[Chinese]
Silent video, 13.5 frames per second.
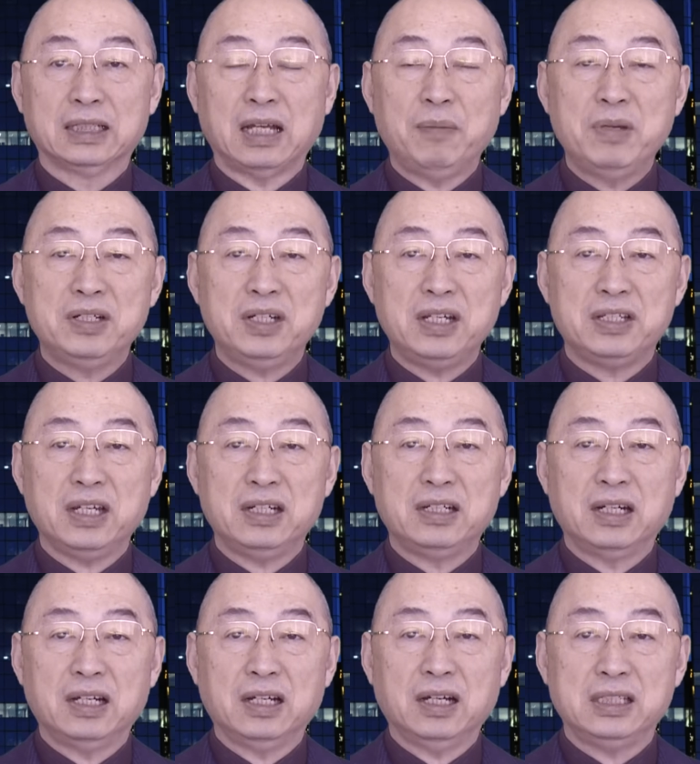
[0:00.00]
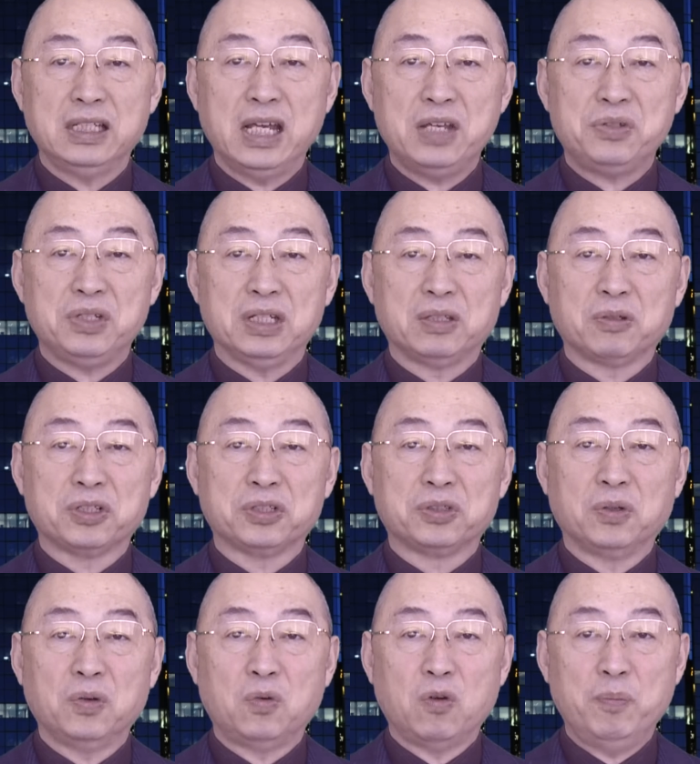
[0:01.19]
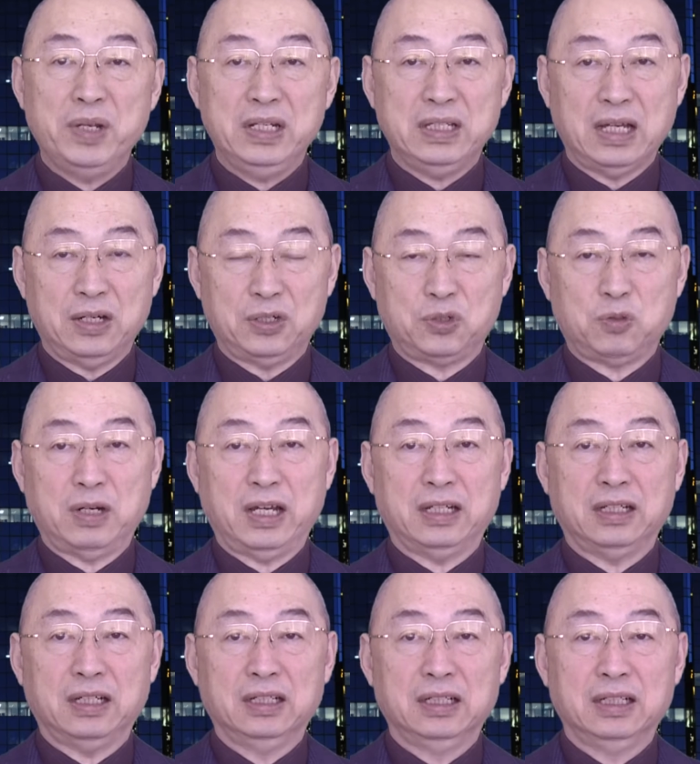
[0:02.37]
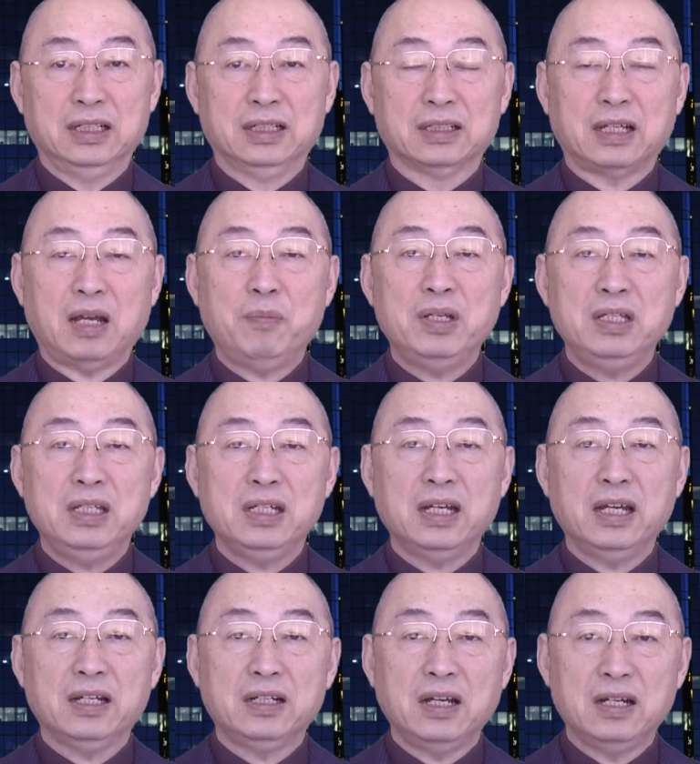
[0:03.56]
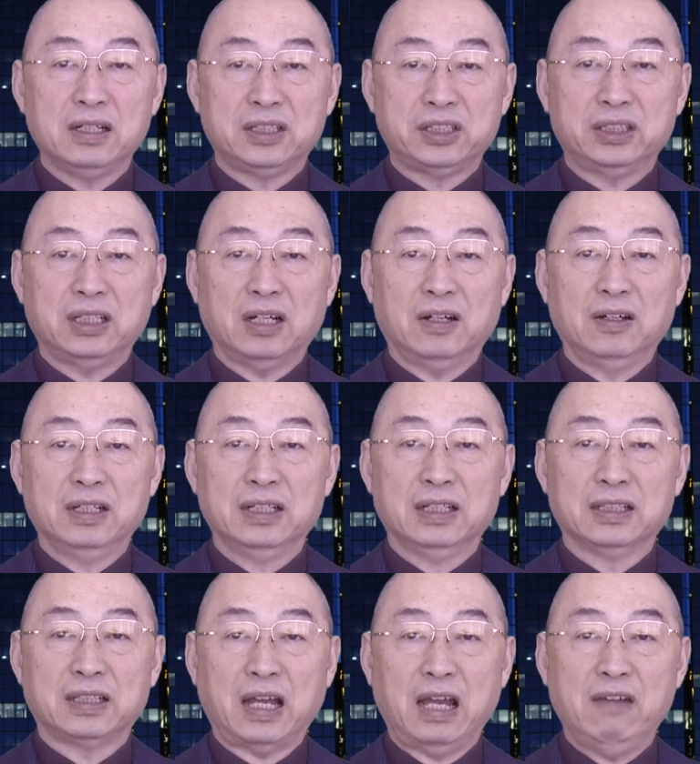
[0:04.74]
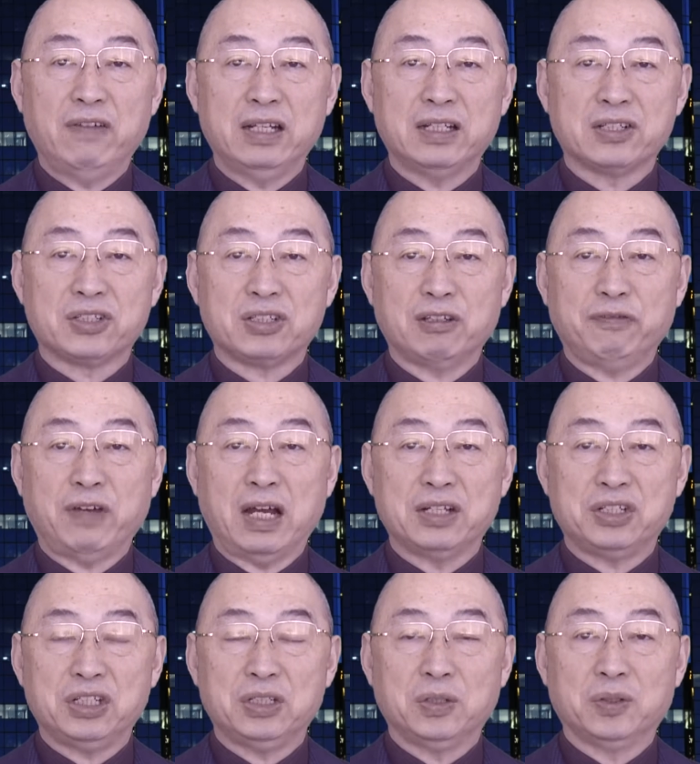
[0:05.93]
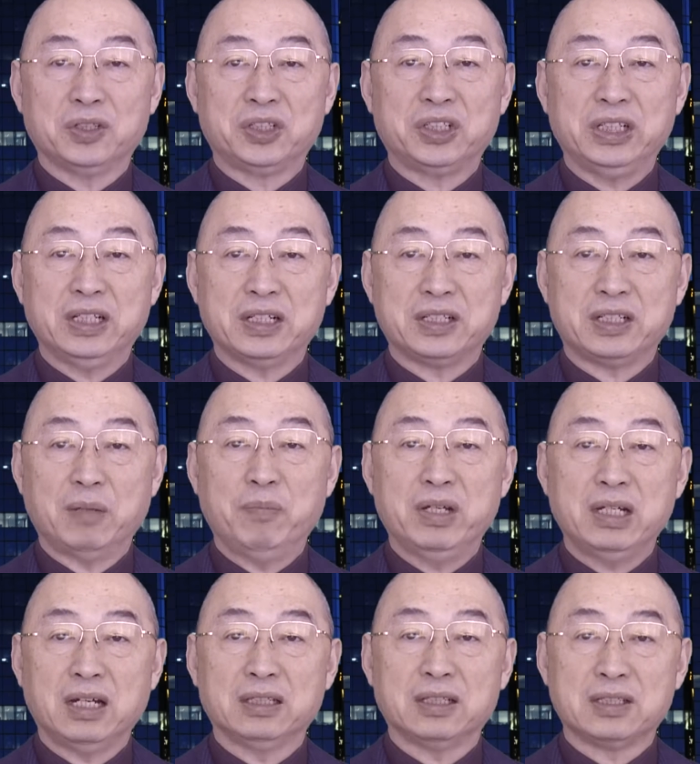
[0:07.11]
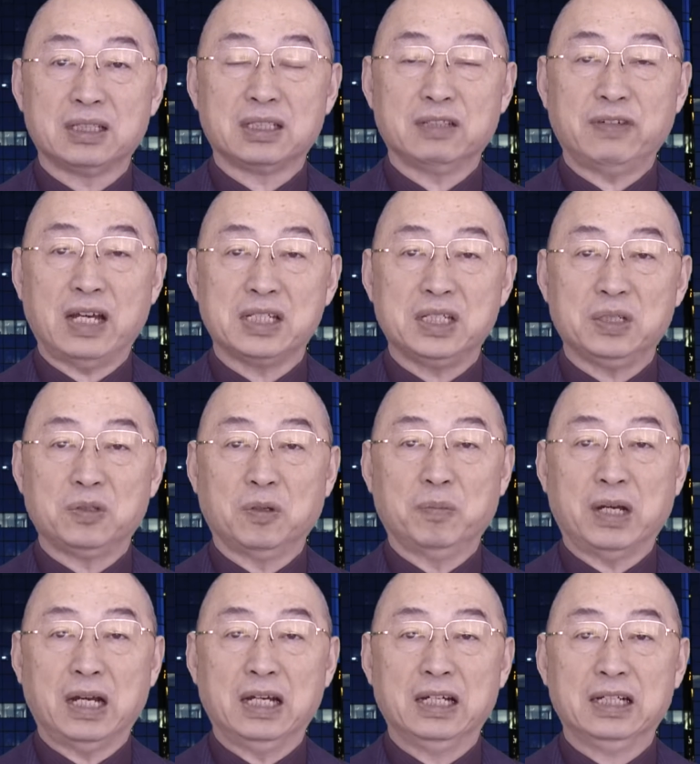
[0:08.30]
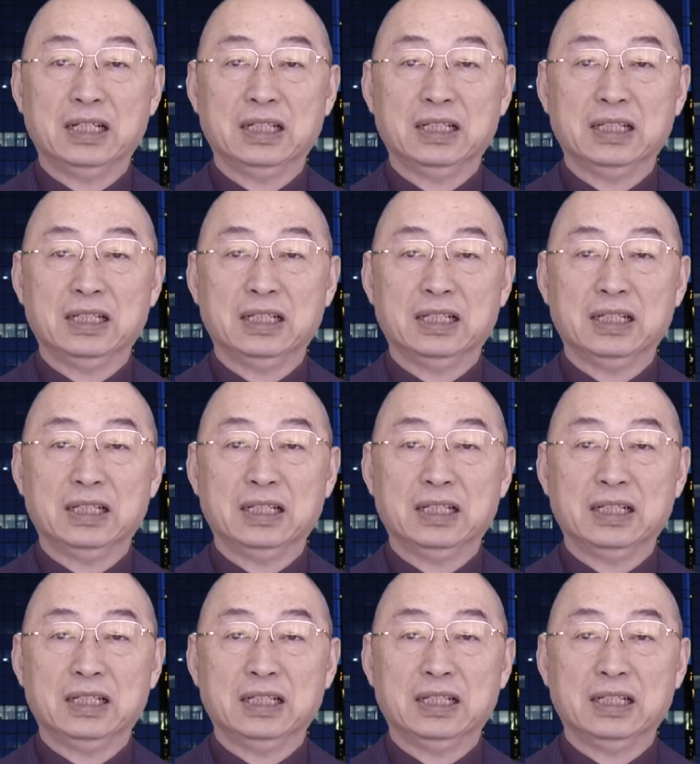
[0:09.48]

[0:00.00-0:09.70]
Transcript: 他们这些人也许都是从国民党出来的，他们应该更知道台湾的司法系统是一个什么样的司法系统吧？